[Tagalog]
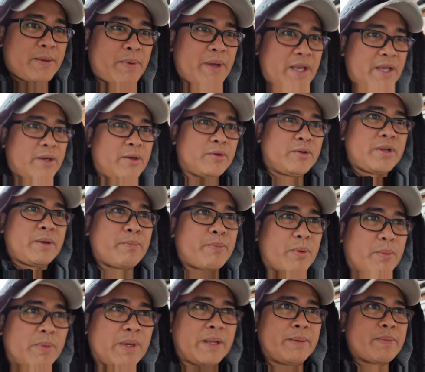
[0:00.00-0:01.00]
may ganun din
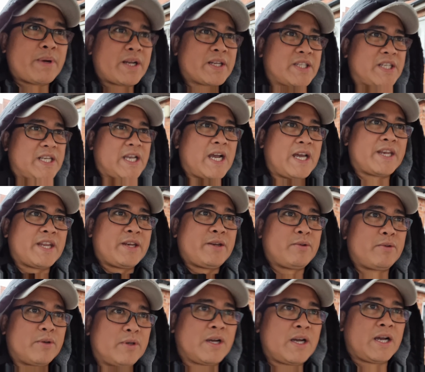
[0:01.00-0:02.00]
problema si Hana
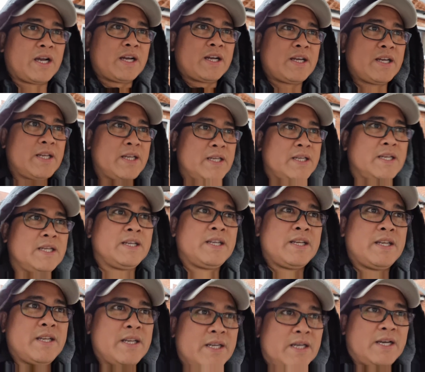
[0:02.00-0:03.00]
nung uh,
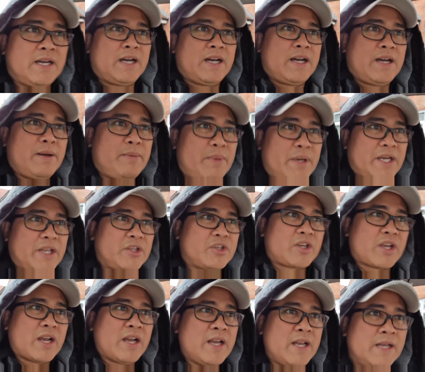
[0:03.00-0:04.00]
uh, maliit
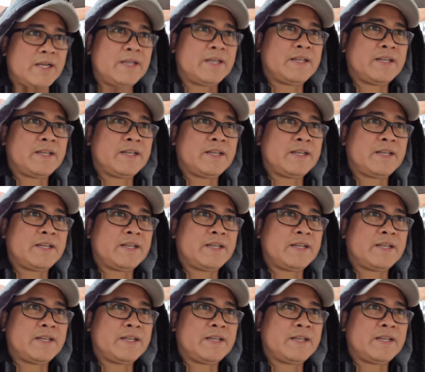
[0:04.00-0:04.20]
siya.